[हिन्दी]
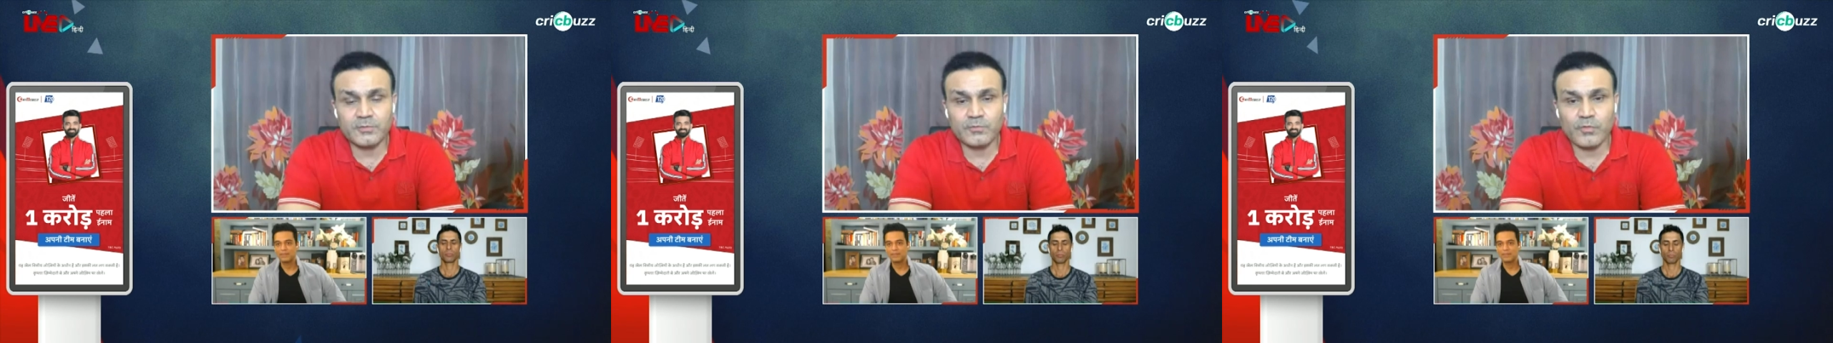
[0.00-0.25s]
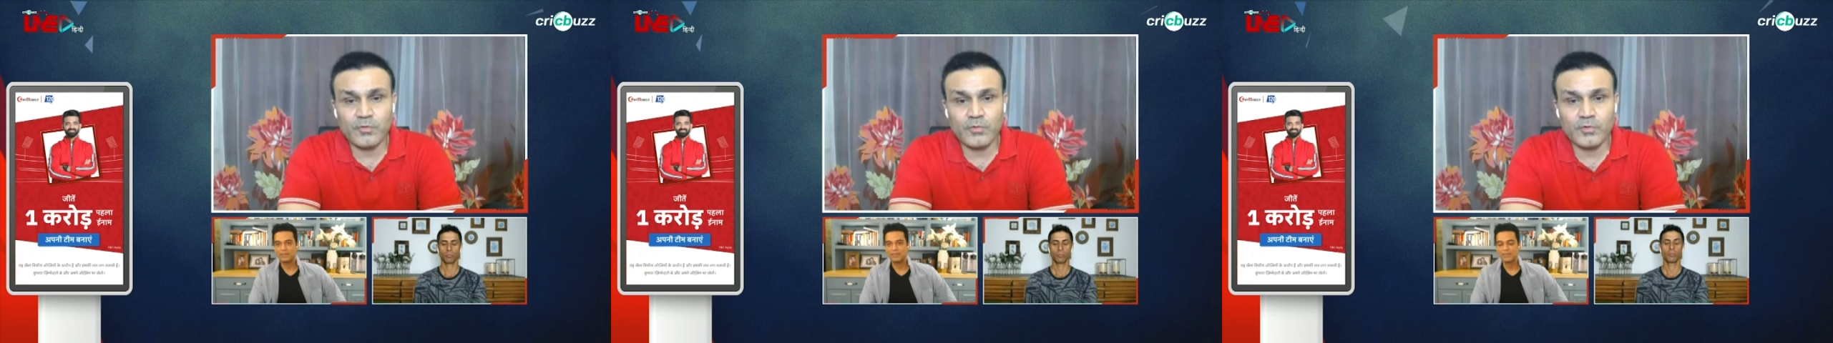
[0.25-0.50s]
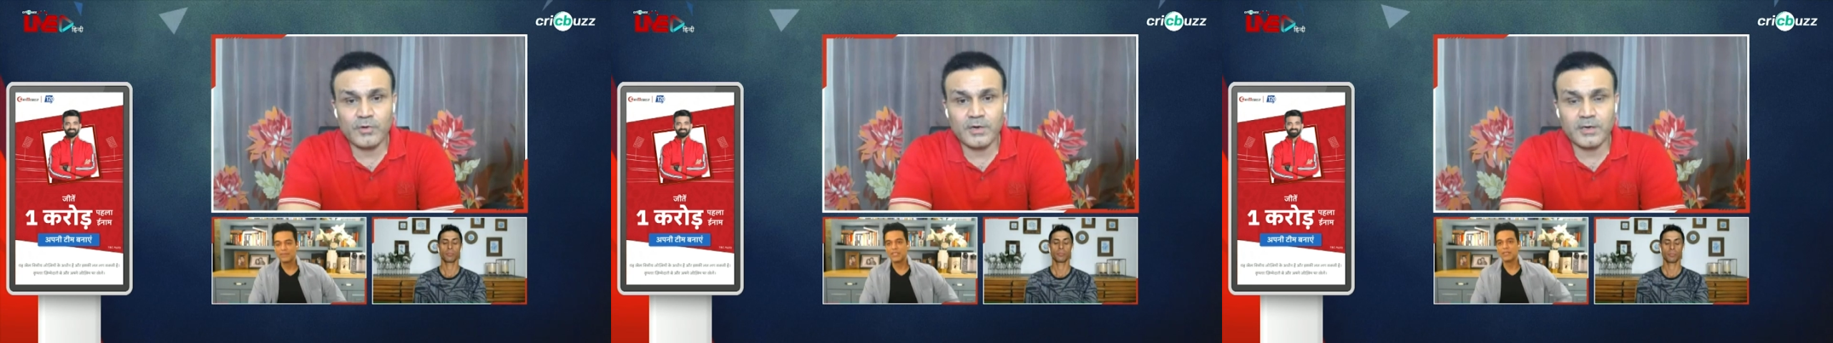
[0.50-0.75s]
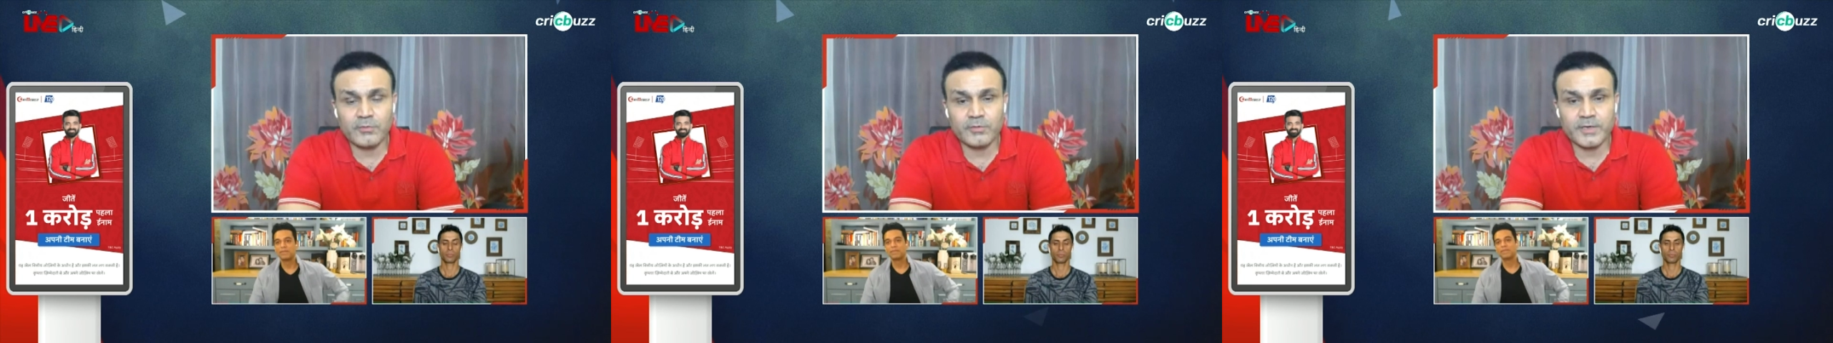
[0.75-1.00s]
तो वो
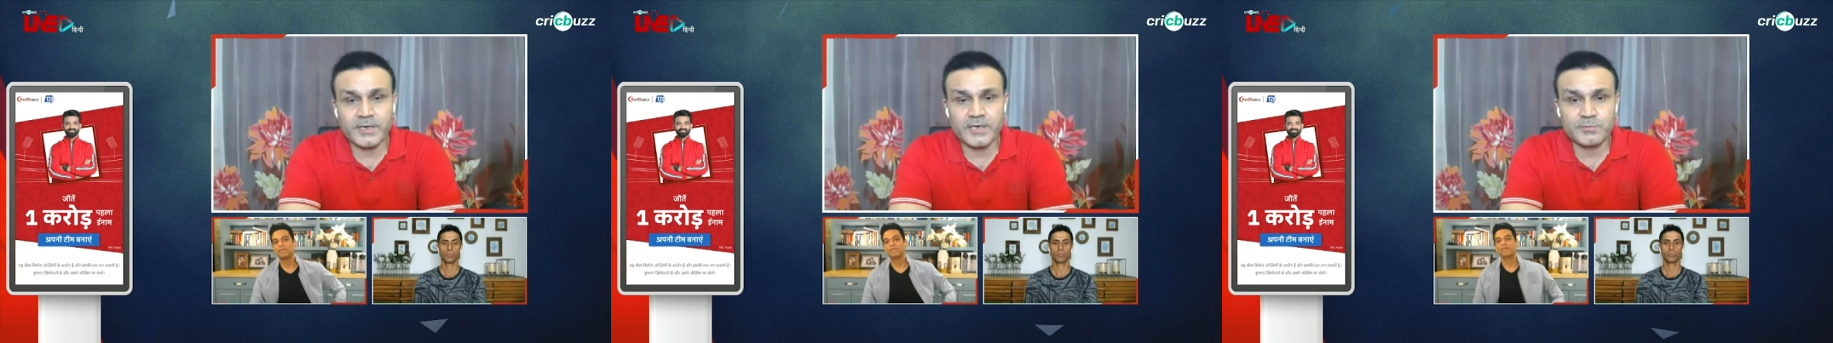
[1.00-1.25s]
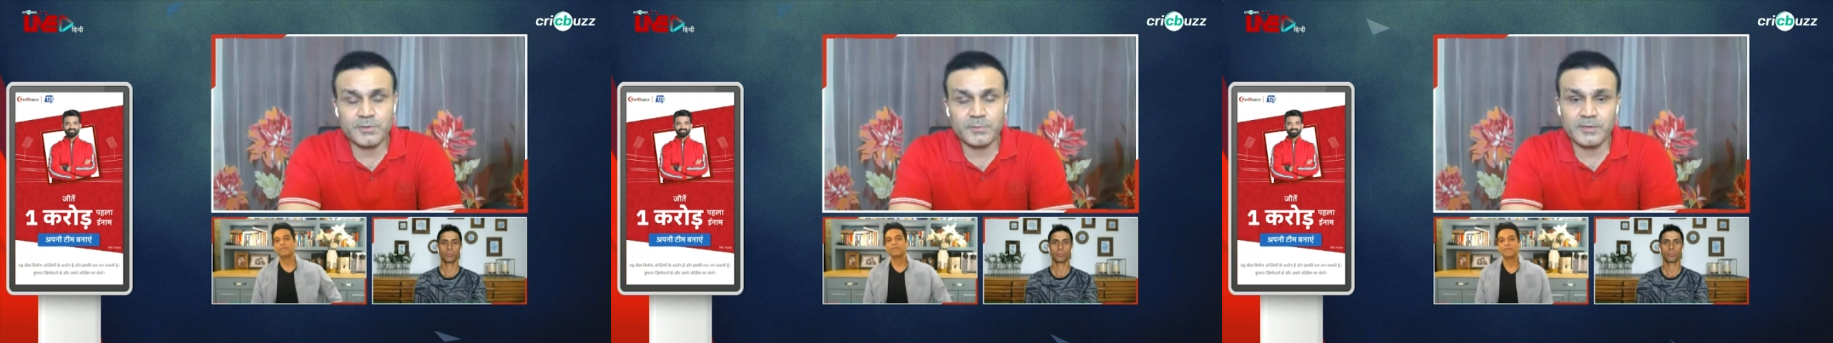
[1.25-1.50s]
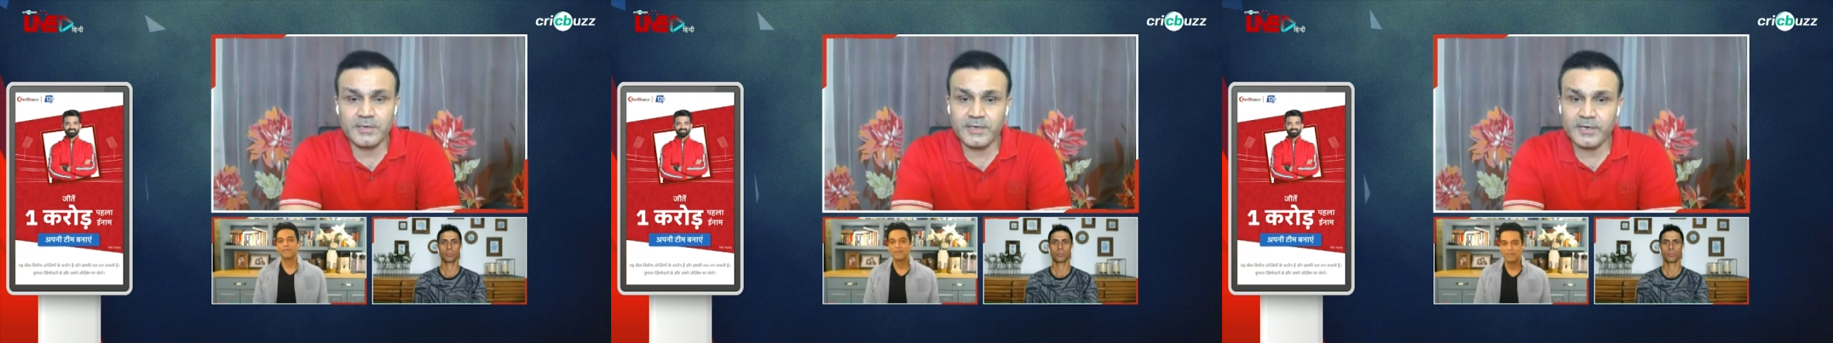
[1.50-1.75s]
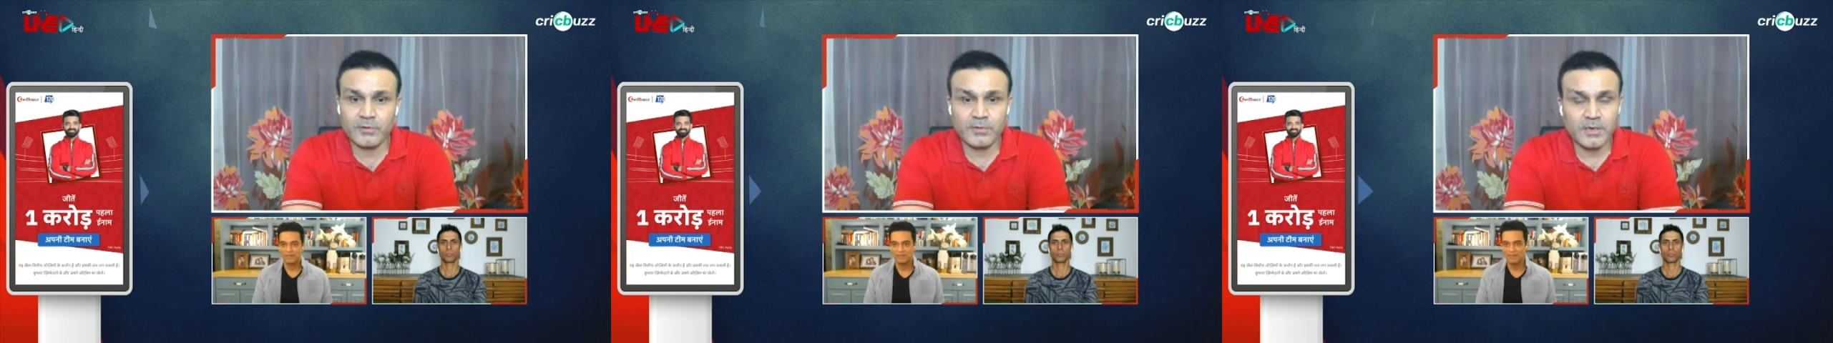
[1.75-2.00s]
उनकी किस्मत
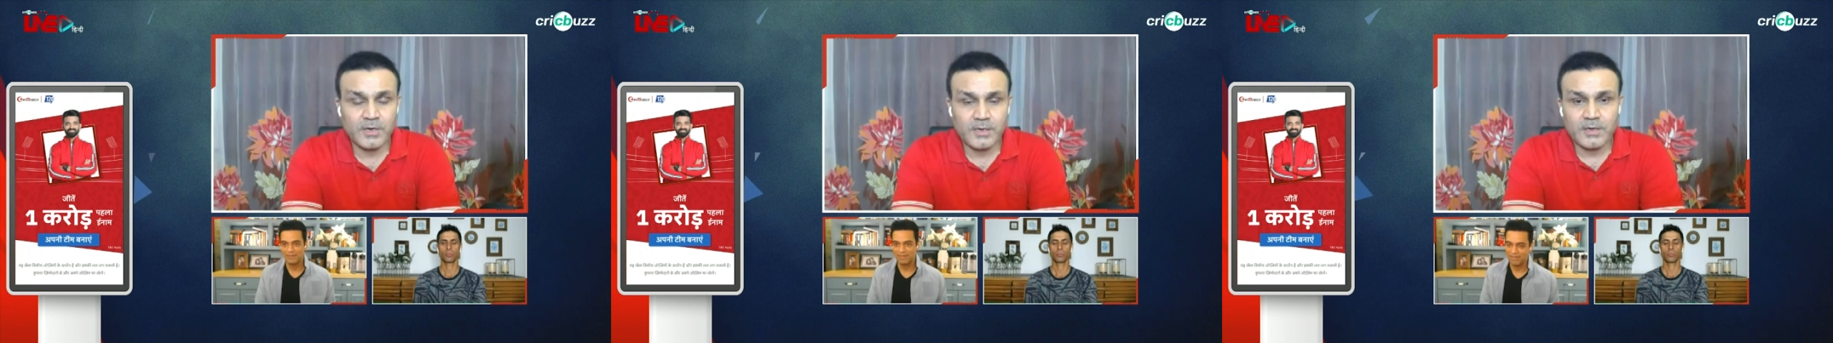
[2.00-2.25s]
बदली और